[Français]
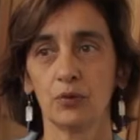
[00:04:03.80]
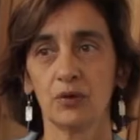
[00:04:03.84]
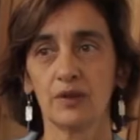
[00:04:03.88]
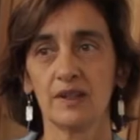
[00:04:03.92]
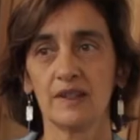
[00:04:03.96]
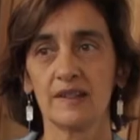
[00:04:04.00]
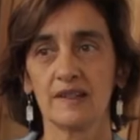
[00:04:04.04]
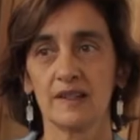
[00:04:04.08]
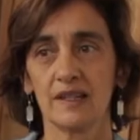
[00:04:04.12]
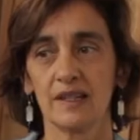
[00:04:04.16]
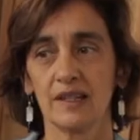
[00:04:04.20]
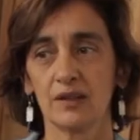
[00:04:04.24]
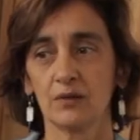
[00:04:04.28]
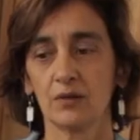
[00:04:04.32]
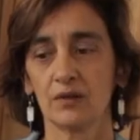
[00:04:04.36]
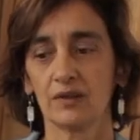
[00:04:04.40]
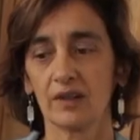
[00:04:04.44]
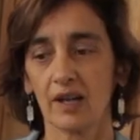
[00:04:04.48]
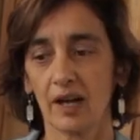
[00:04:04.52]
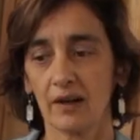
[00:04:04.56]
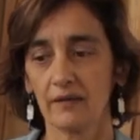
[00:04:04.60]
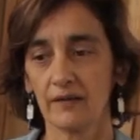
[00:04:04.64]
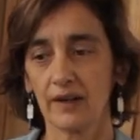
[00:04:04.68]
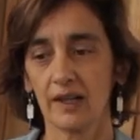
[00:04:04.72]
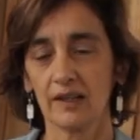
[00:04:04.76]
d'essayer de
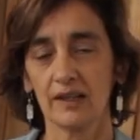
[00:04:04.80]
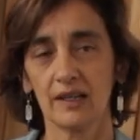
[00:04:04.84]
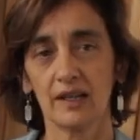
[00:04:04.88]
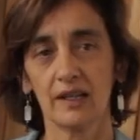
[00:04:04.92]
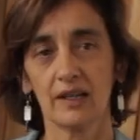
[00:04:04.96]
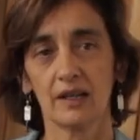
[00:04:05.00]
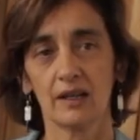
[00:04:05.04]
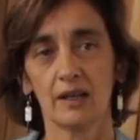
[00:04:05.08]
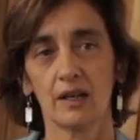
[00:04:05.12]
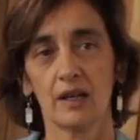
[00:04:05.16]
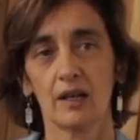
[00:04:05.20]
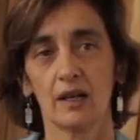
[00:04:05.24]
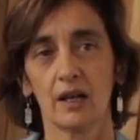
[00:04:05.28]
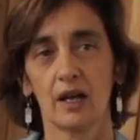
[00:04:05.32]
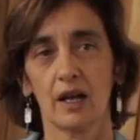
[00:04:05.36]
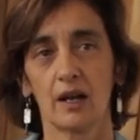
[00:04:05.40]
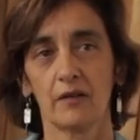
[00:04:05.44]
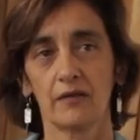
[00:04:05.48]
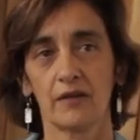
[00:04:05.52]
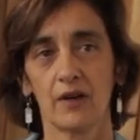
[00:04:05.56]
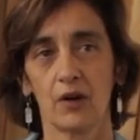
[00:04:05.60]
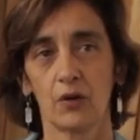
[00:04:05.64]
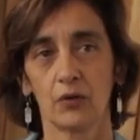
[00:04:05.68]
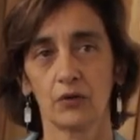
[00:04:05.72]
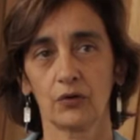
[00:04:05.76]
travailler à
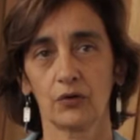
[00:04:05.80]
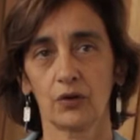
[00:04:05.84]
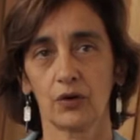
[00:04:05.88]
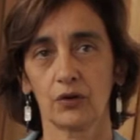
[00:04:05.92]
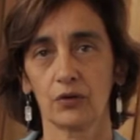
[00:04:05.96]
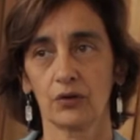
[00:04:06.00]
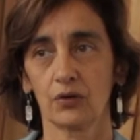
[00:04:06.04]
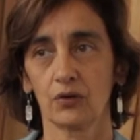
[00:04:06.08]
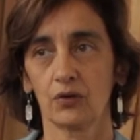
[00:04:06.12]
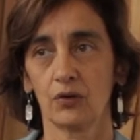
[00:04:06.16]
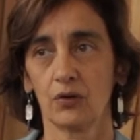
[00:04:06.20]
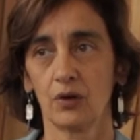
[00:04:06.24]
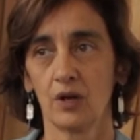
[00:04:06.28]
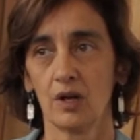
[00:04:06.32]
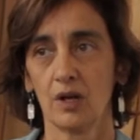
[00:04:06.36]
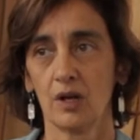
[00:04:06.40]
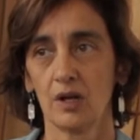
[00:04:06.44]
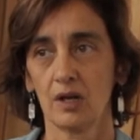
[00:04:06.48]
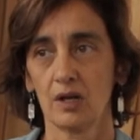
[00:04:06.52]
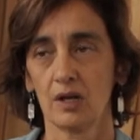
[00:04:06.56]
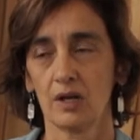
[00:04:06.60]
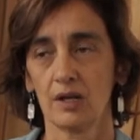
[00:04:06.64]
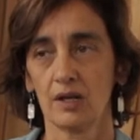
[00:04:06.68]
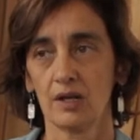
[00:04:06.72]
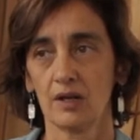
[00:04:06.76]
faire en sorte que,
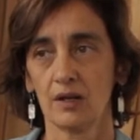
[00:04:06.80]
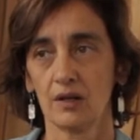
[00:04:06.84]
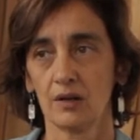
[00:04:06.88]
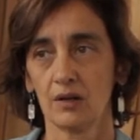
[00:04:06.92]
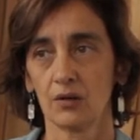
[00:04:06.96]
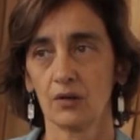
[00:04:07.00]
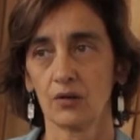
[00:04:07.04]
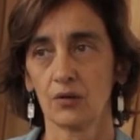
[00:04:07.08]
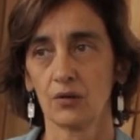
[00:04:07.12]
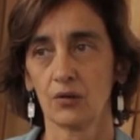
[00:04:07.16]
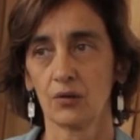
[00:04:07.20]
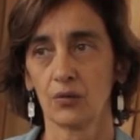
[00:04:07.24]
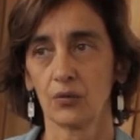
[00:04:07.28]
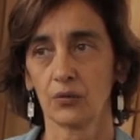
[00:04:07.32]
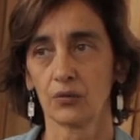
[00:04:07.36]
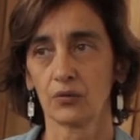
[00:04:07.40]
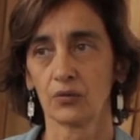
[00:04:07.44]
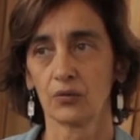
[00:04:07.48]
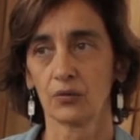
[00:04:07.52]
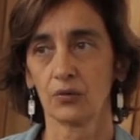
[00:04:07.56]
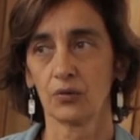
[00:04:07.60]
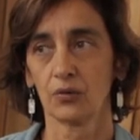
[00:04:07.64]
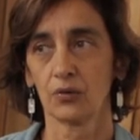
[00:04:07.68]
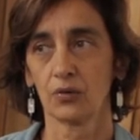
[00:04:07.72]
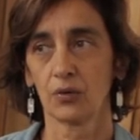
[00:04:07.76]
les, que on
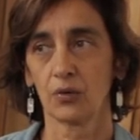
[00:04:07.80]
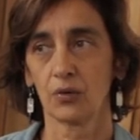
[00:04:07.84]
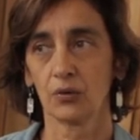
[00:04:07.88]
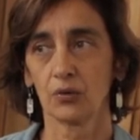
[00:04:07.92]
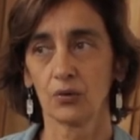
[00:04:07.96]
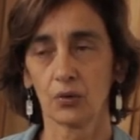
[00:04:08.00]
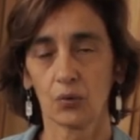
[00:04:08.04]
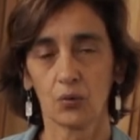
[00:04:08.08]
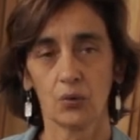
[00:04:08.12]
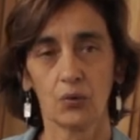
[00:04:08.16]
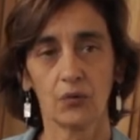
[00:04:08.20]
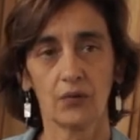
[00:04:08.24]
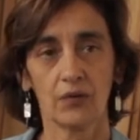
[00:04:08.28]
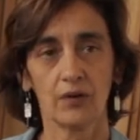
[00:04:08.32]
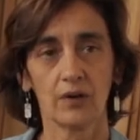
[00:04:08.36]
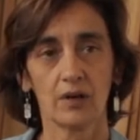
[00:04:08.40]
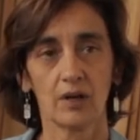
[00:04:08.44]
se retrouve